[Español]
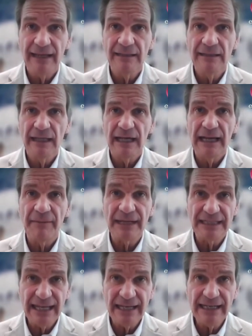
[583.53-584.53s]
a la
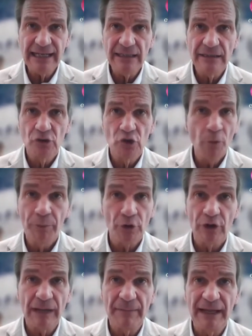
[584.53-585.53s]
mañana, no
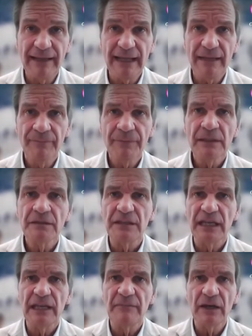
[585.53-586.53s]
programada,
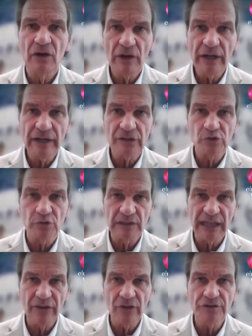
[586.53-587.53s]
tiene mejores
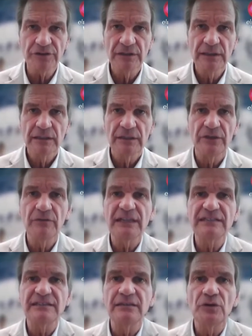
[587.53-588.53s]
resultados que una
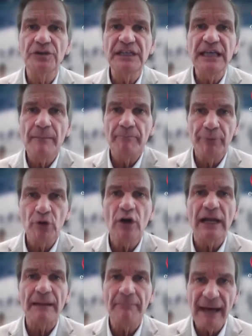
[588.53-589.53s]
cirugía
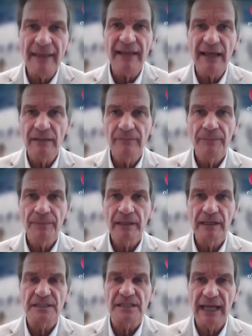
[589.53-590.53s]
programada que
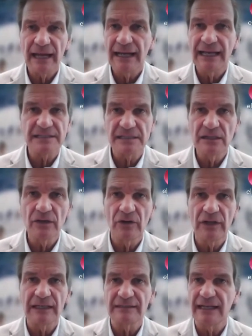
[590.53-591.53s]
se haga a las 5 de
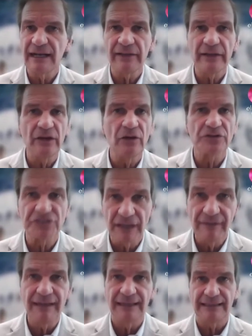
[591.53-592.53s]
la tarde o 6
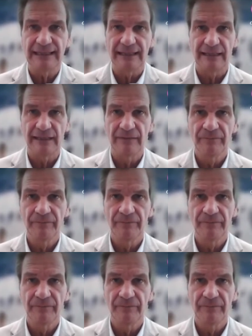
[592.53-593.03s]
de la tarde.